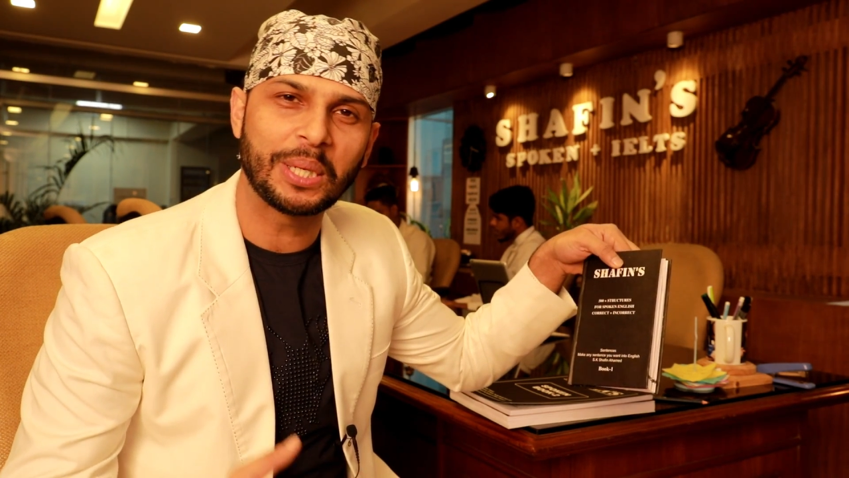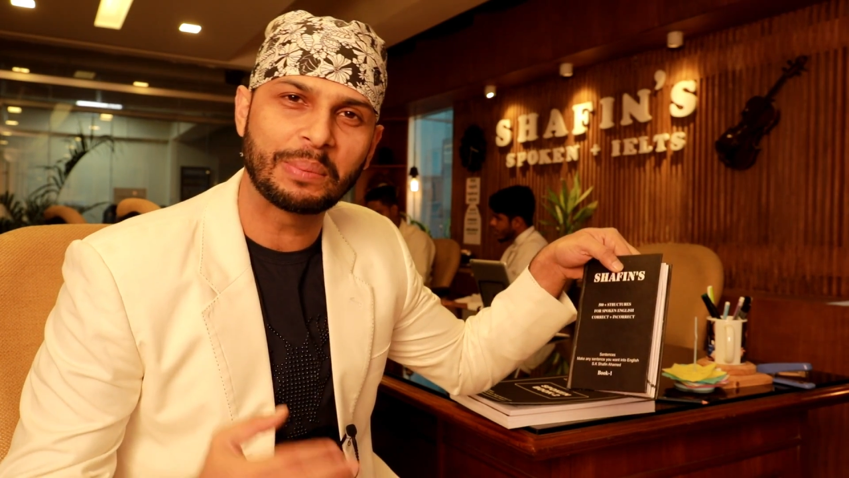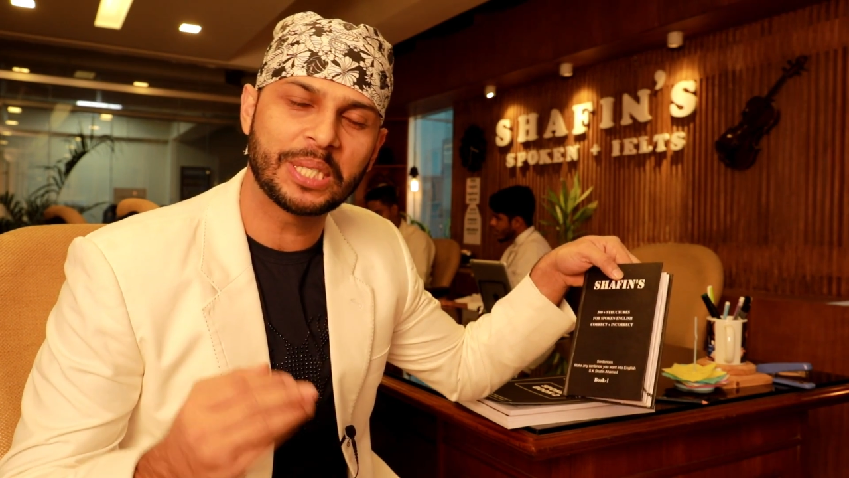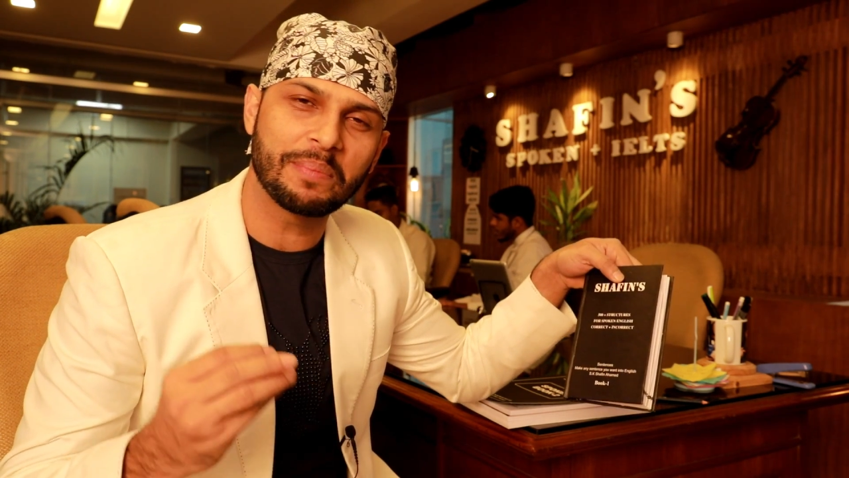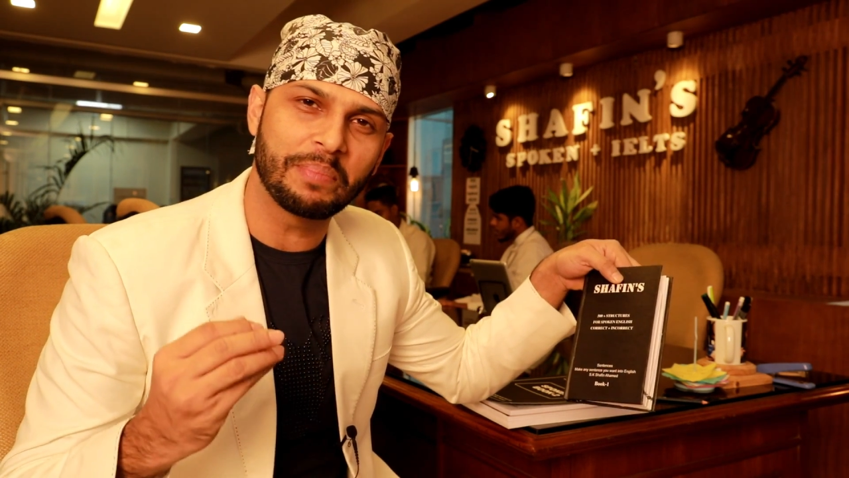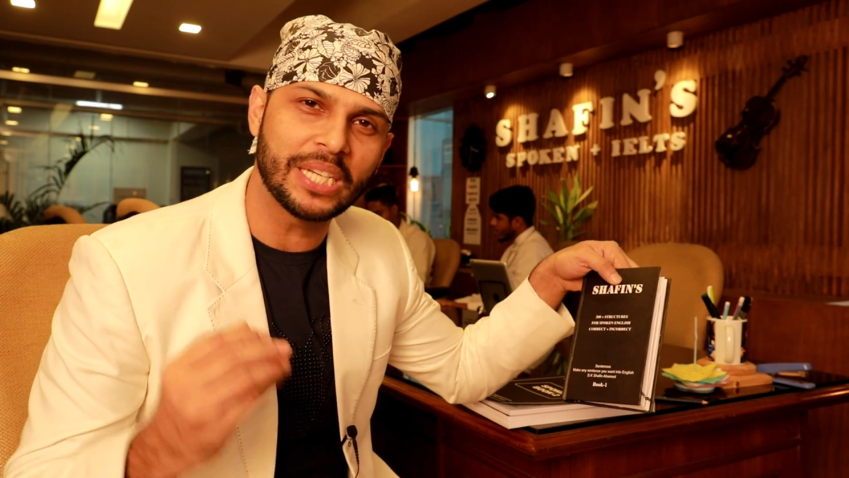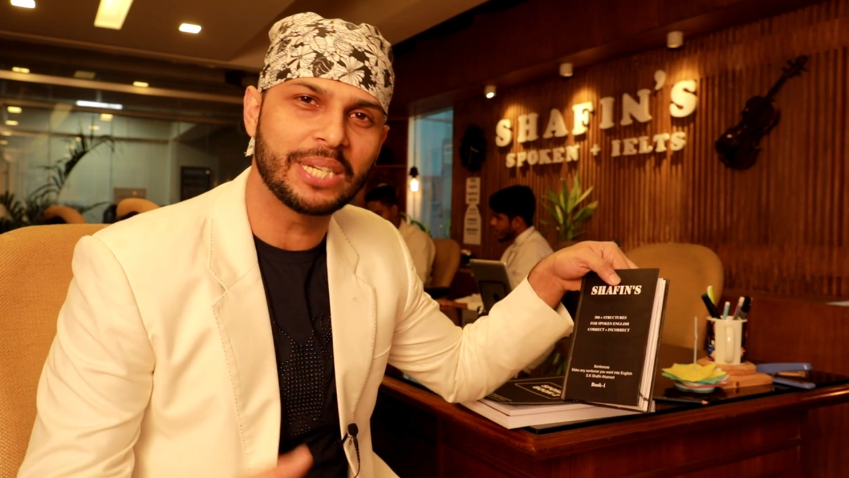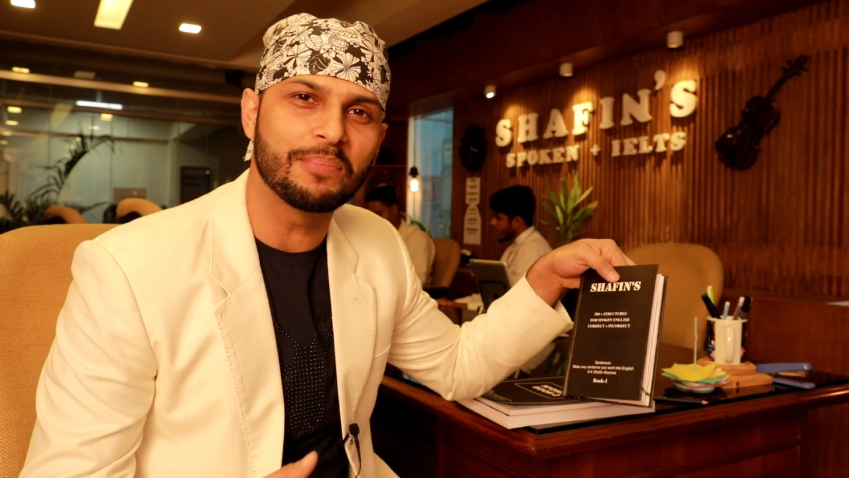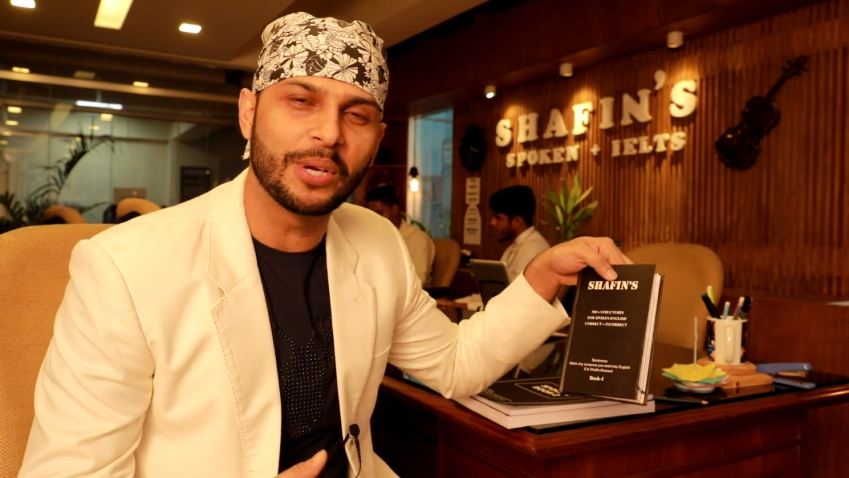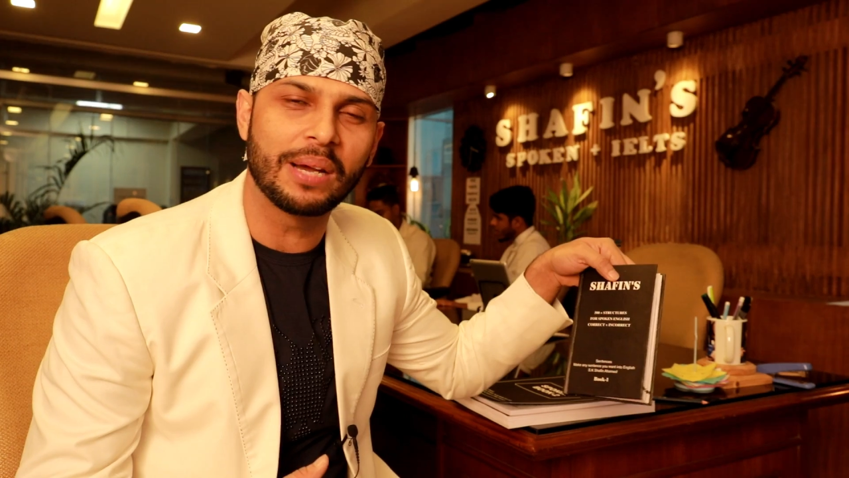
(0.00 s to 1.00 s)
সবচেয়ে
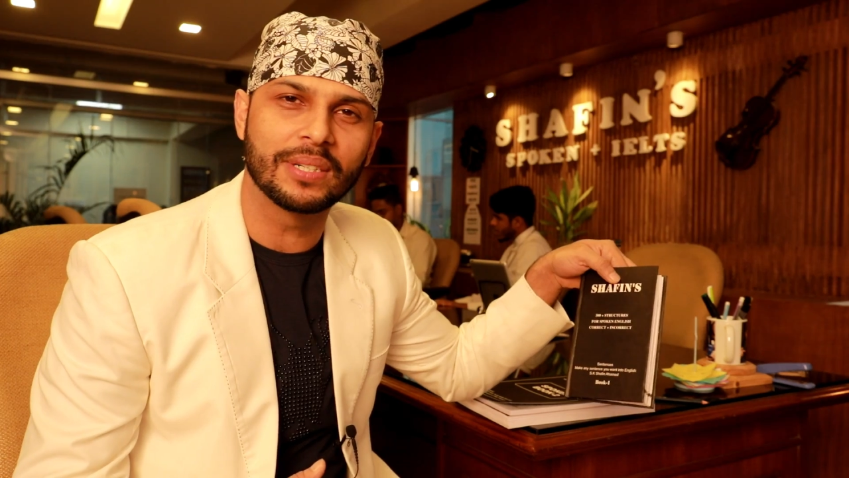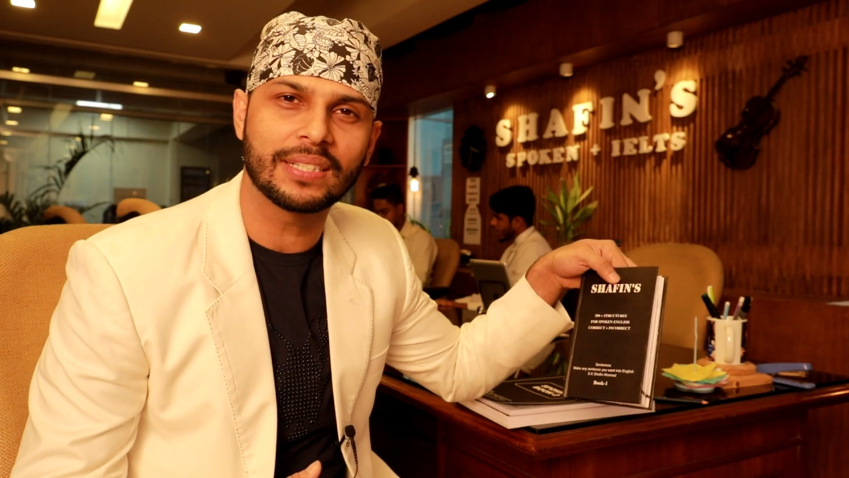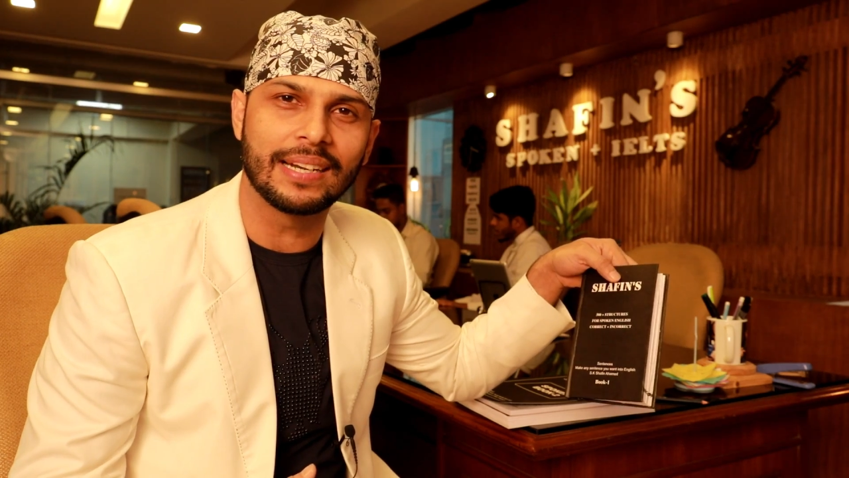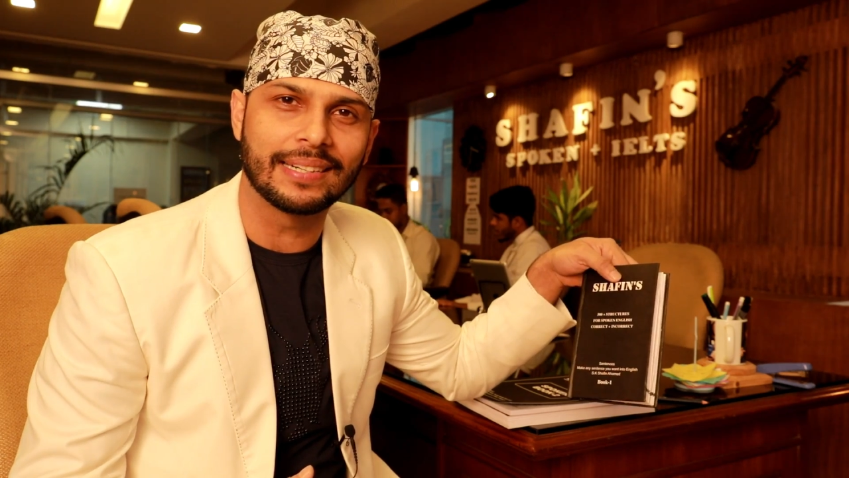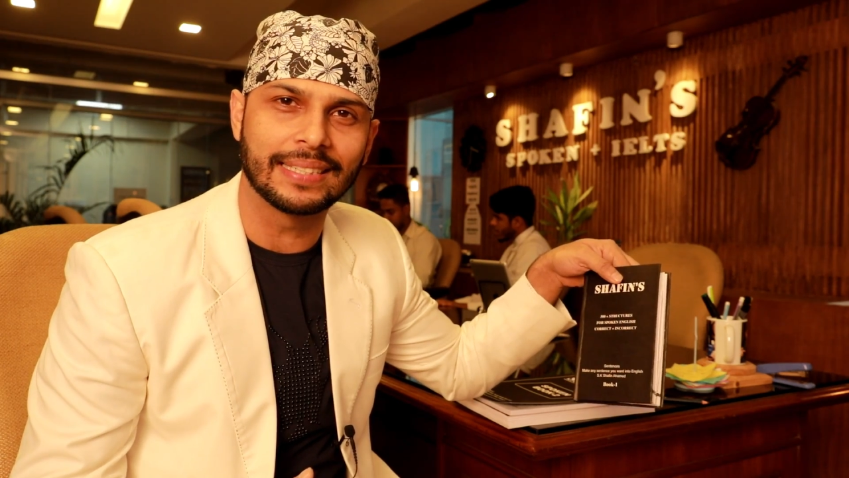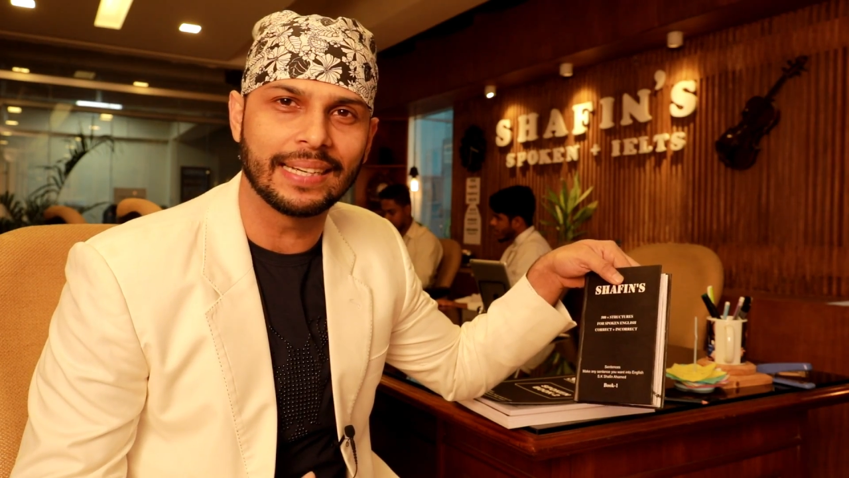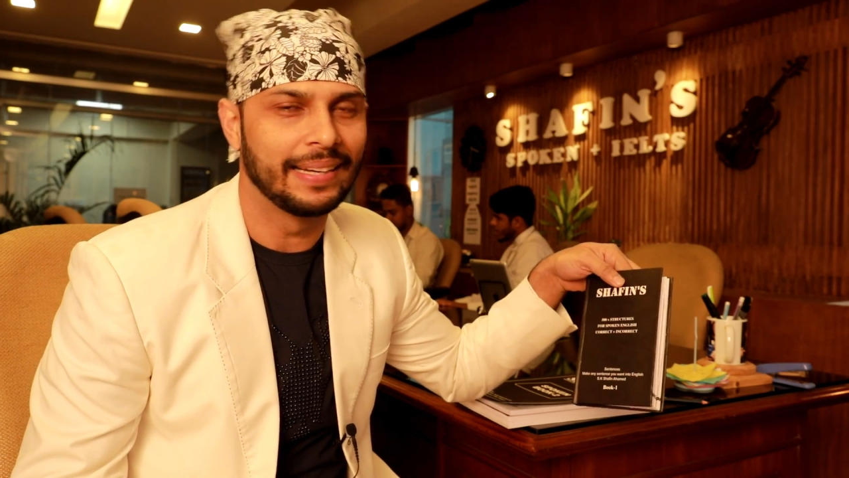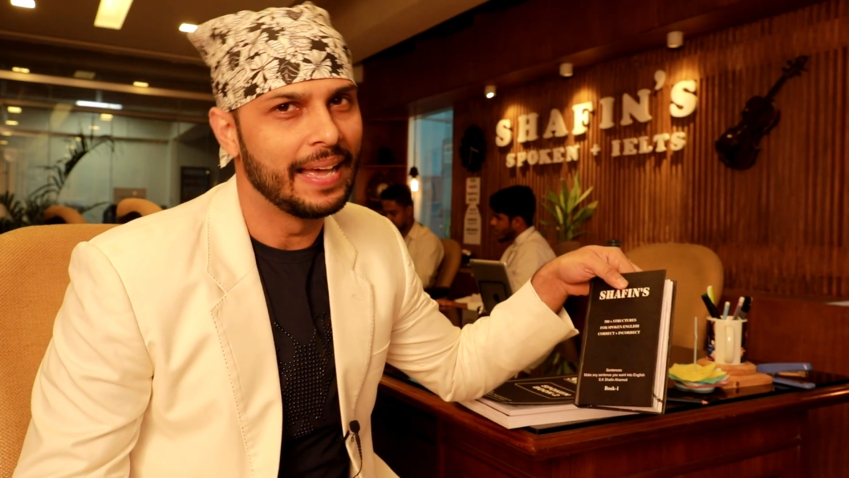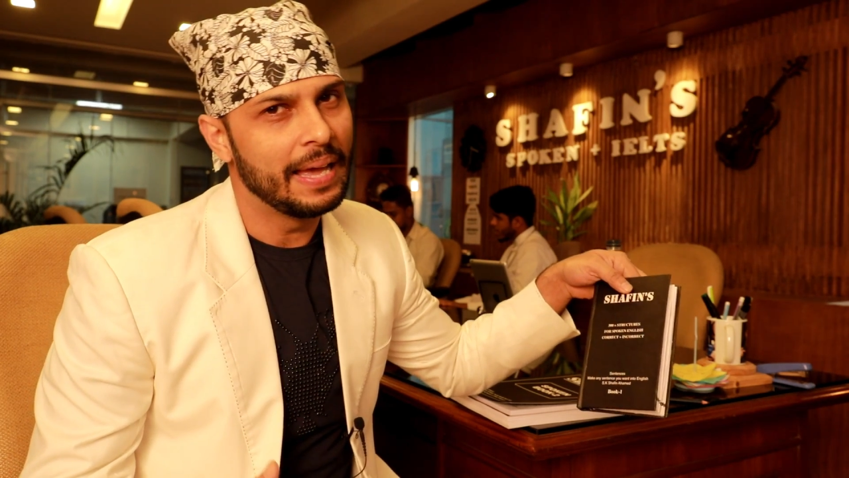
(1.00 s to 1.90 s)
বেশি বই আমার সিলেটে যায়